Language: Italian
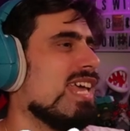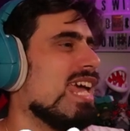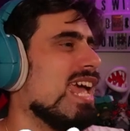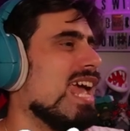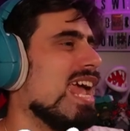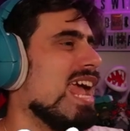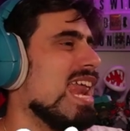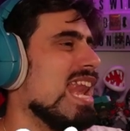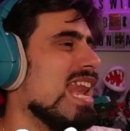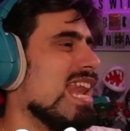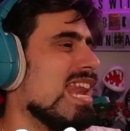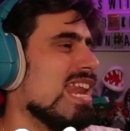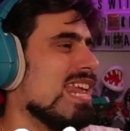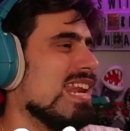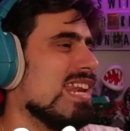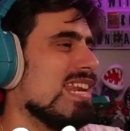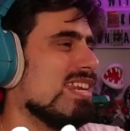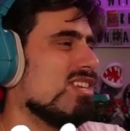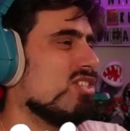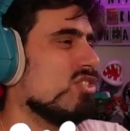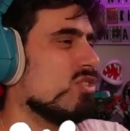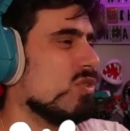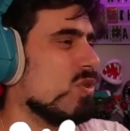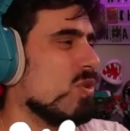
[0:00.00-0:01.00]

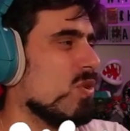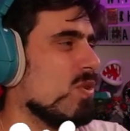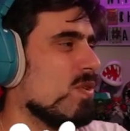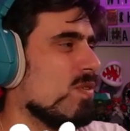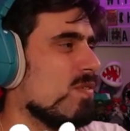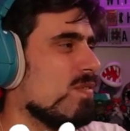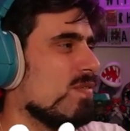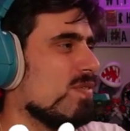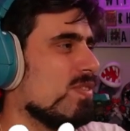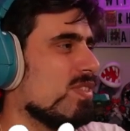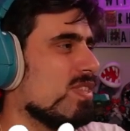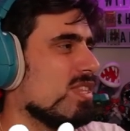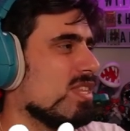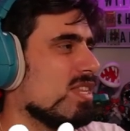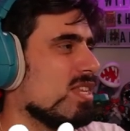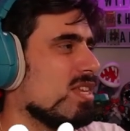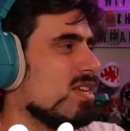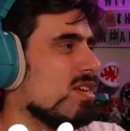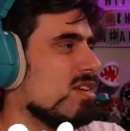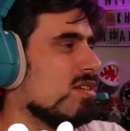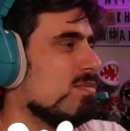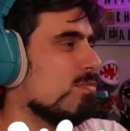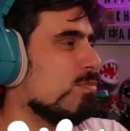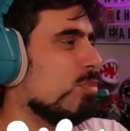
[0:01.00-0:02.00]
Ellen Joe,
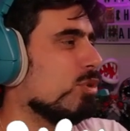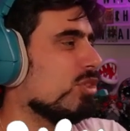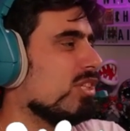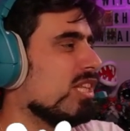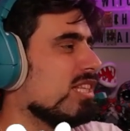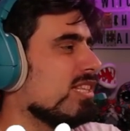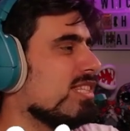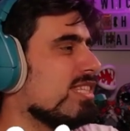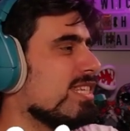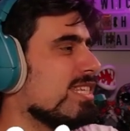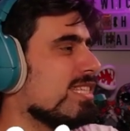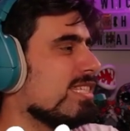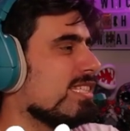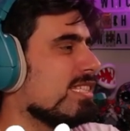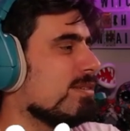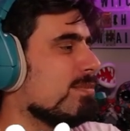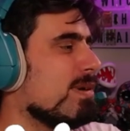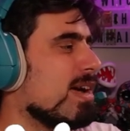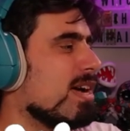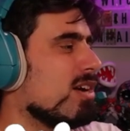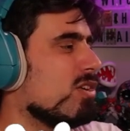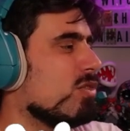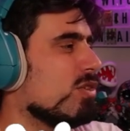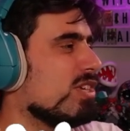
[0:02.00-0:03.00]

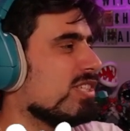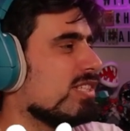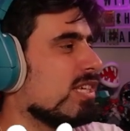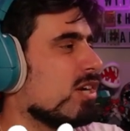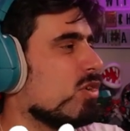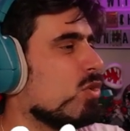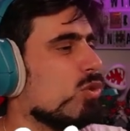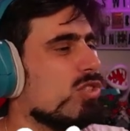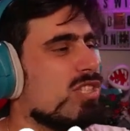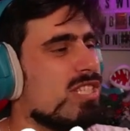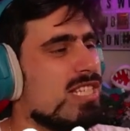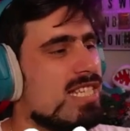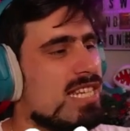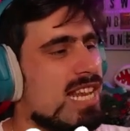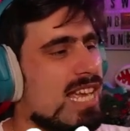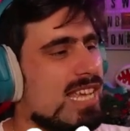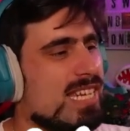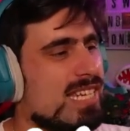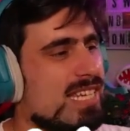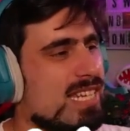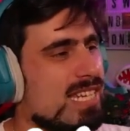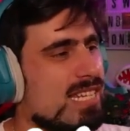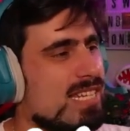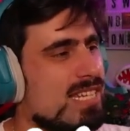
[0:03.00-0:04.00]
potentissima, questa codina
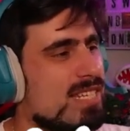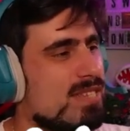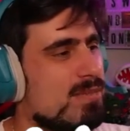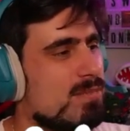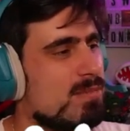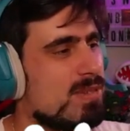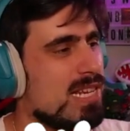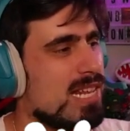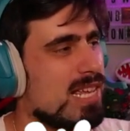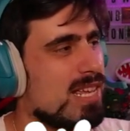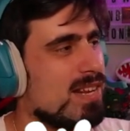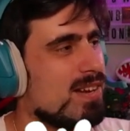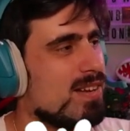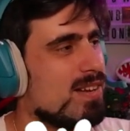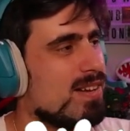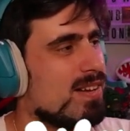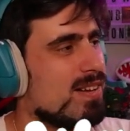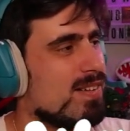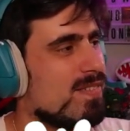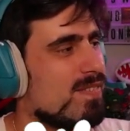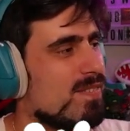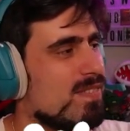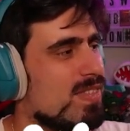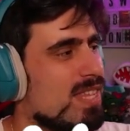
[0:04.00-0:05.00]
incredibile.
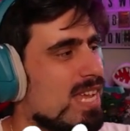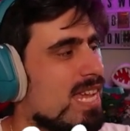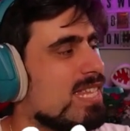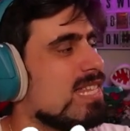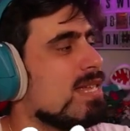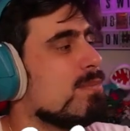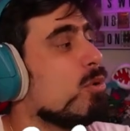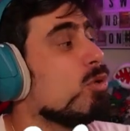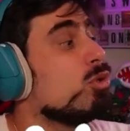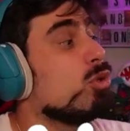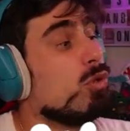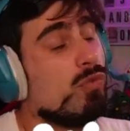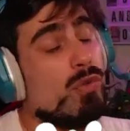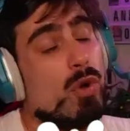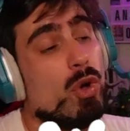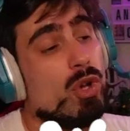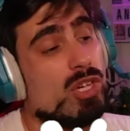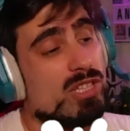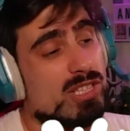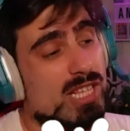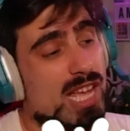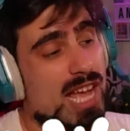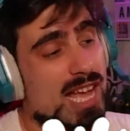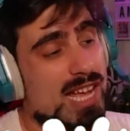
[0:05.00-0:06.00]
Ed è molto
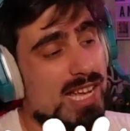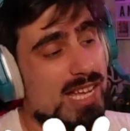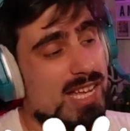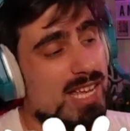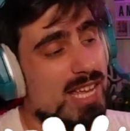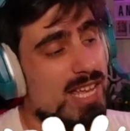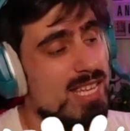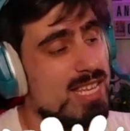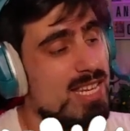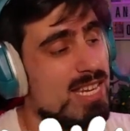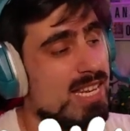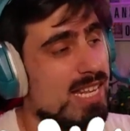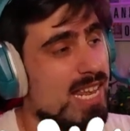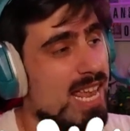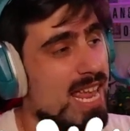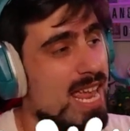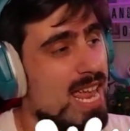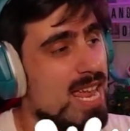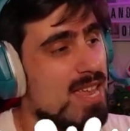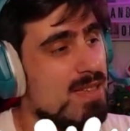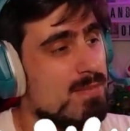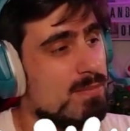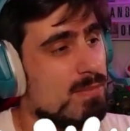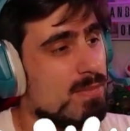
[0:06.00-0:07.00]
forte anche in
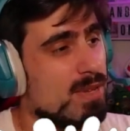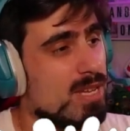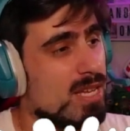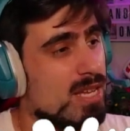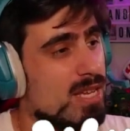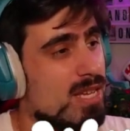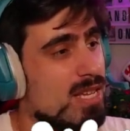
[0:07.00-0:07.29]
game.